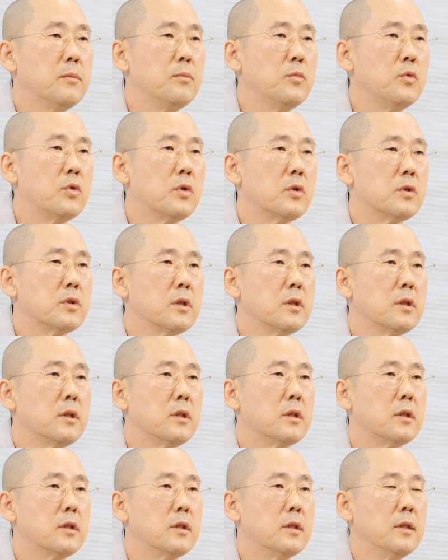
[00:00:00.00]

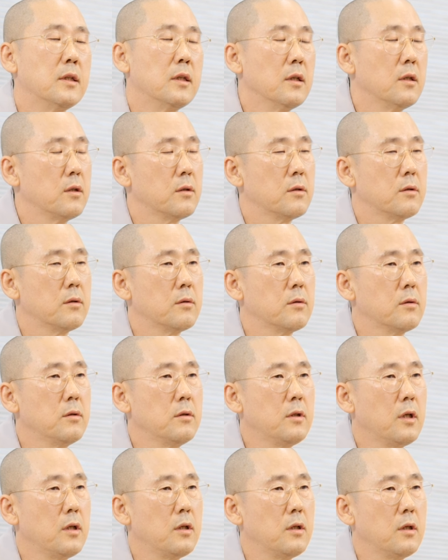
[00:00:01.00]
버림으로써,
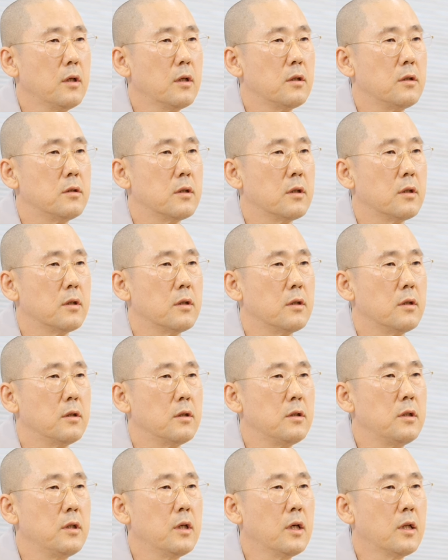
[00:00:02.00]
근데 이게 이제
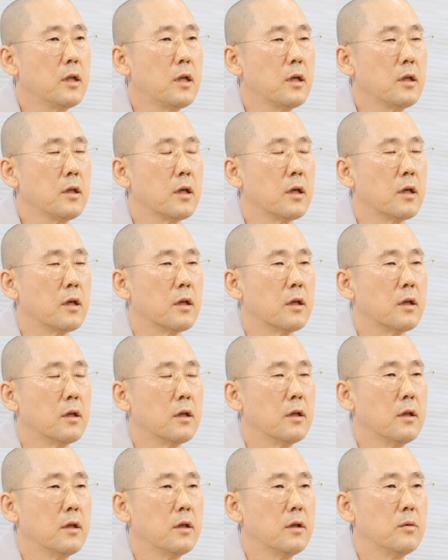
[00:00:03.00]
희한한 게
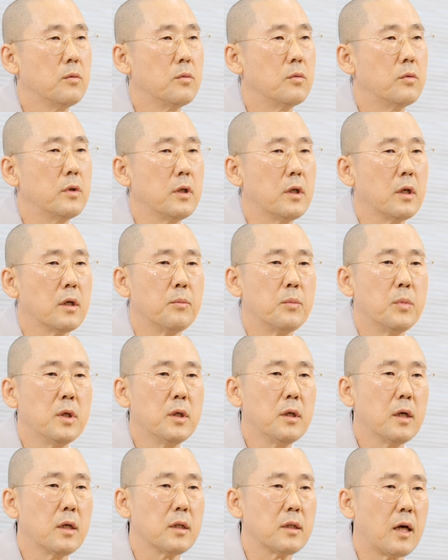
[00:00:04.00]
우리가
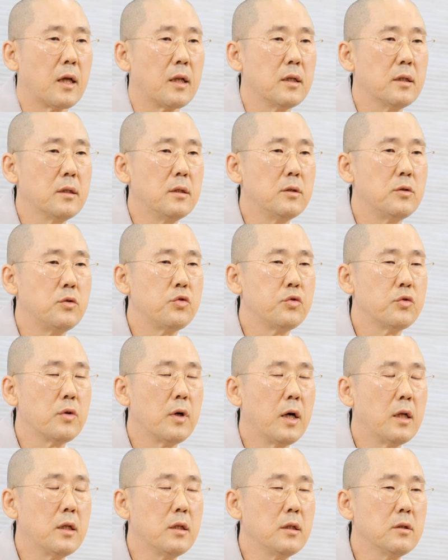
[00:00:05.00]
뭔가 다른 걸
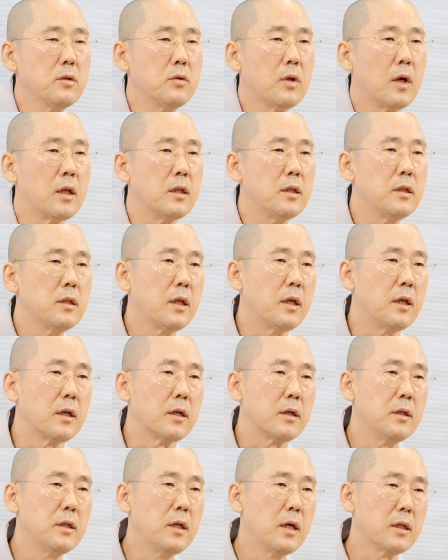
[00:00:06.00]
추구하는 것도 아닌데
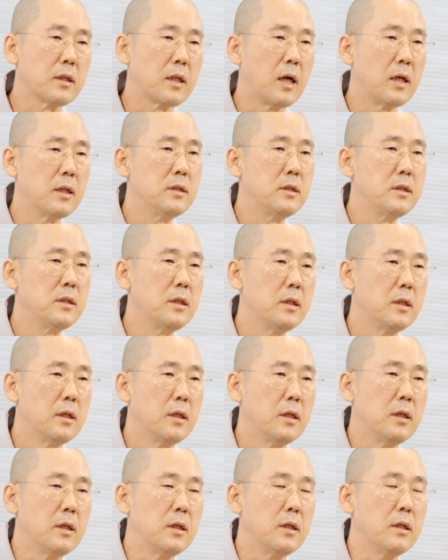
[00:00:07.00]
그냥 단지
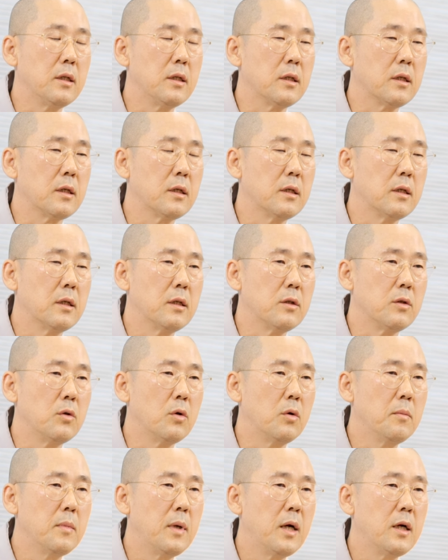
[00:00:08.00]
이
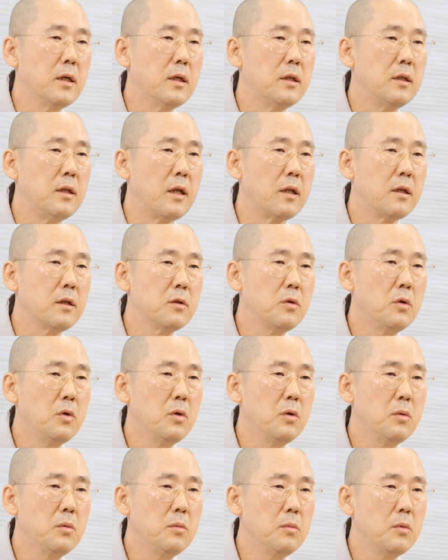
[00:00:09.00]
욕망을
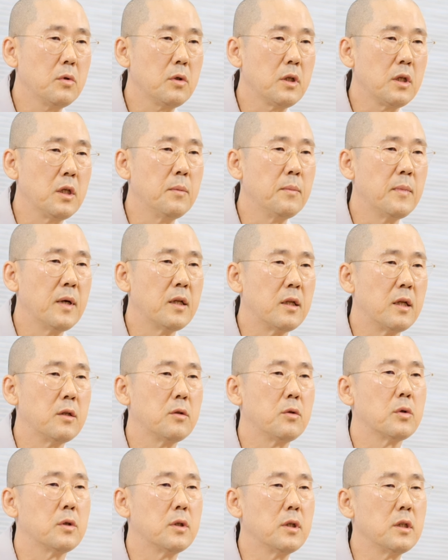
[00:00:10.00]
내려놓기만
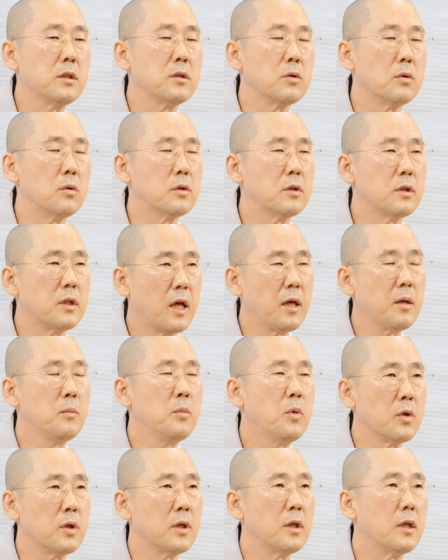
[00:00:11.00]
해도 거기서 오는
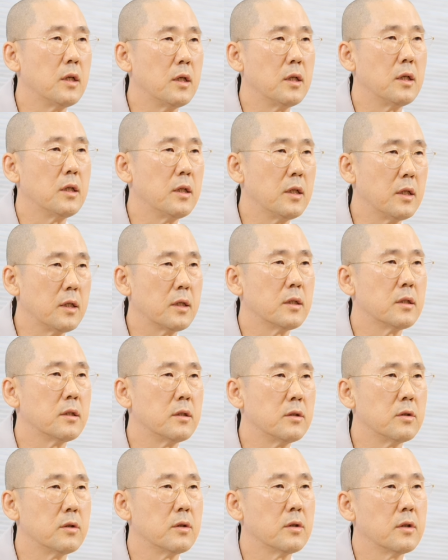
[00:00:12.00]
행복이
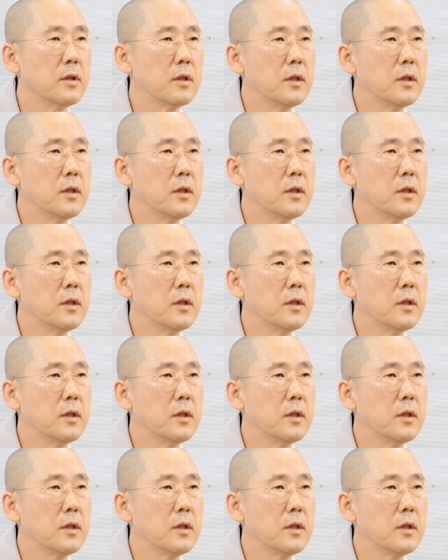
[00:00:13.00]
있거든요.